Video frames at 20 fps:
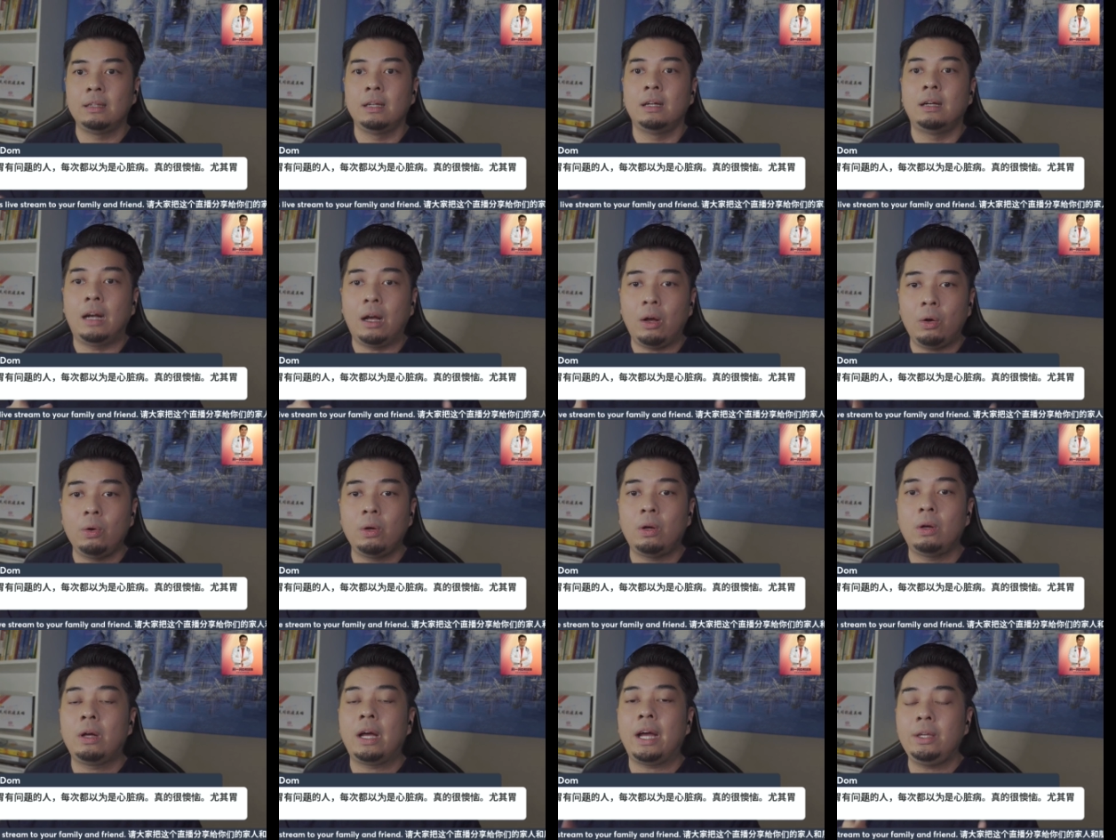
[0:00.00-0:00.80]
然后
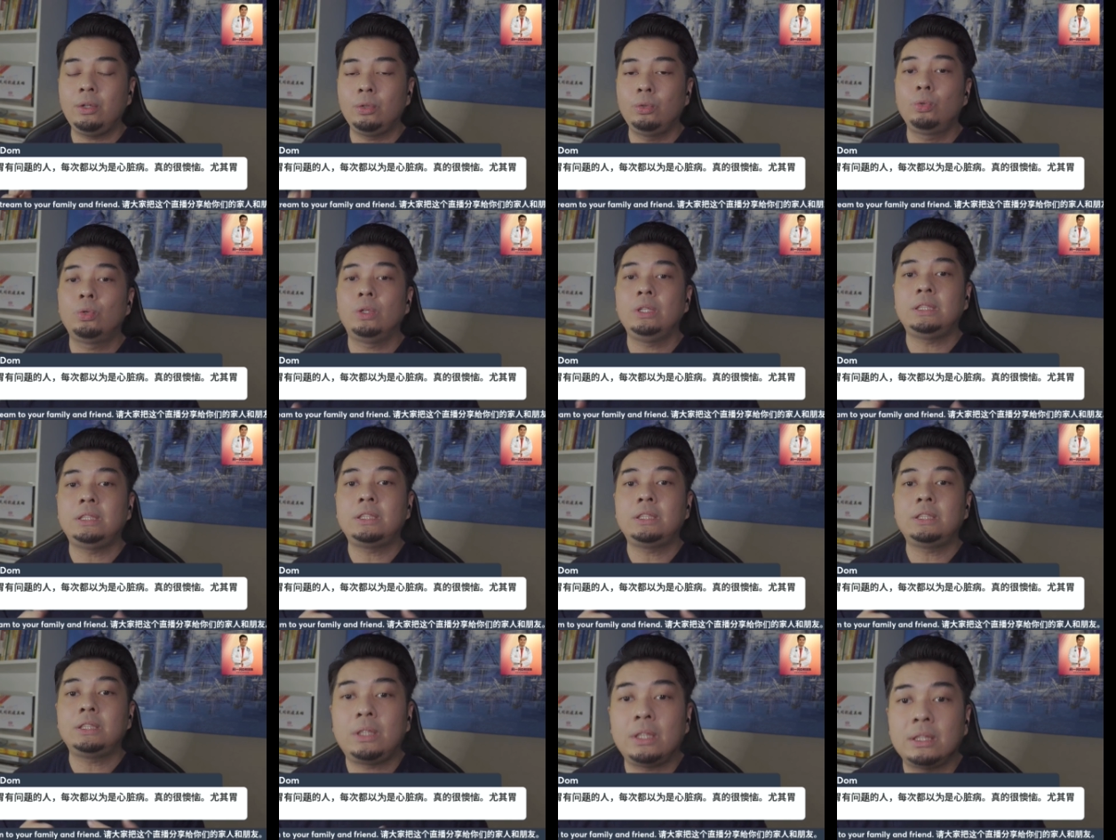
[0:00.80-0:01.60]
哦，还有如果你是
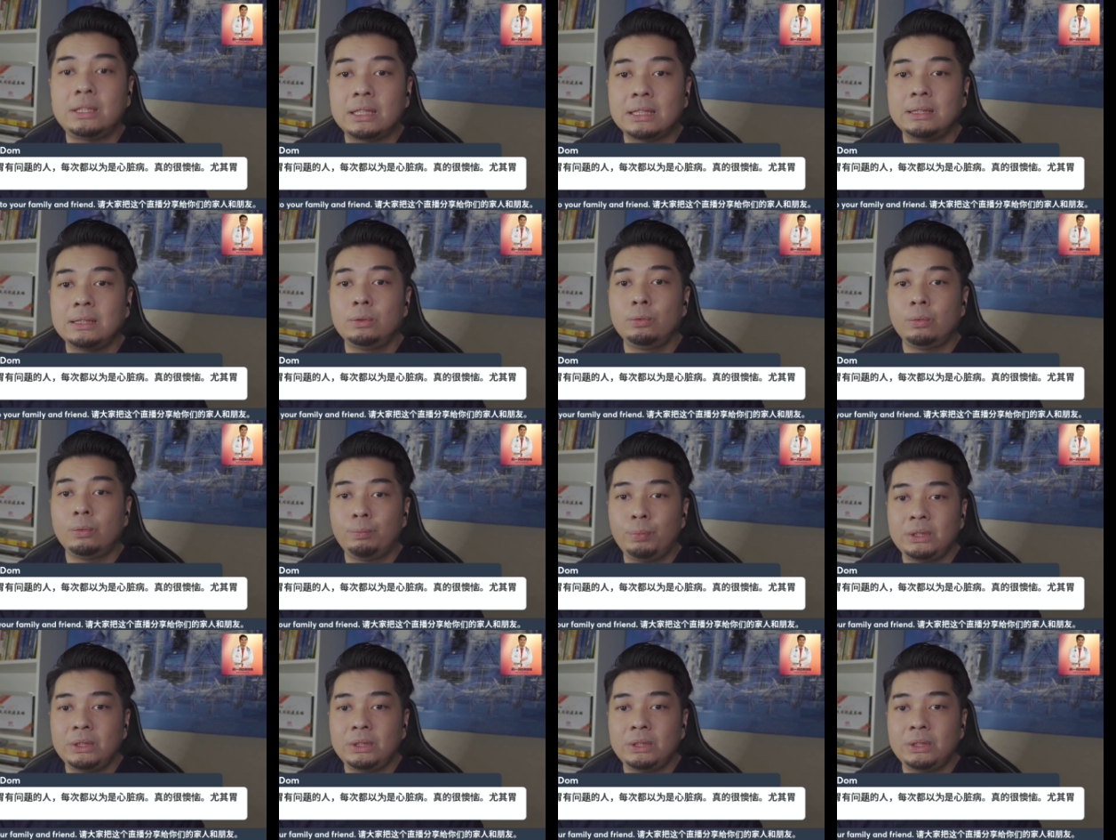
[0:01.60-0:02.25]
觉得这个是不